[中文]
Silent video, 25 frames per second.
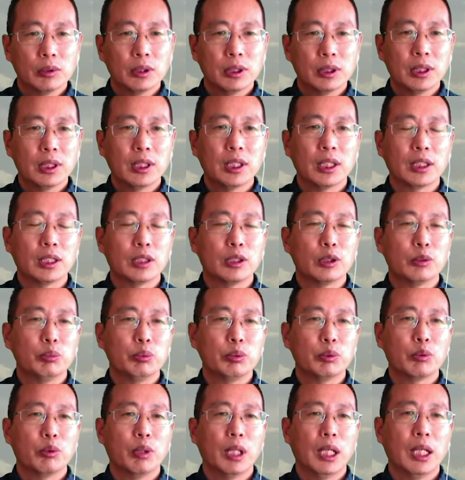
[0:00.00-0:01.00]
这可能都
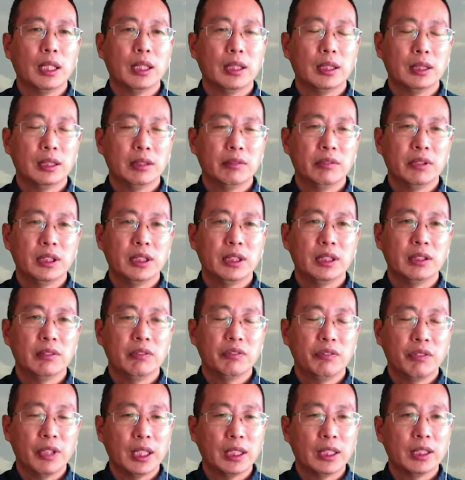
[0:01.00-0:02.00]
不管，因为你
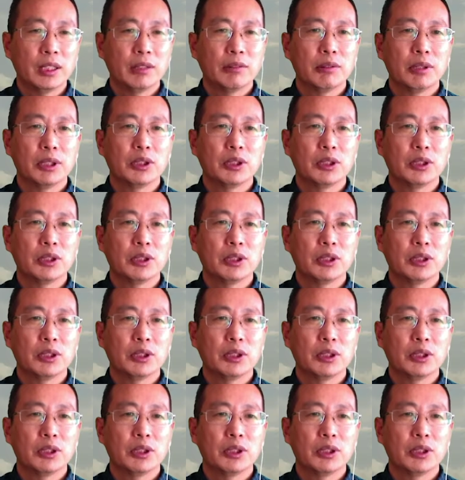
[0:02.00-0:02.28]
反正给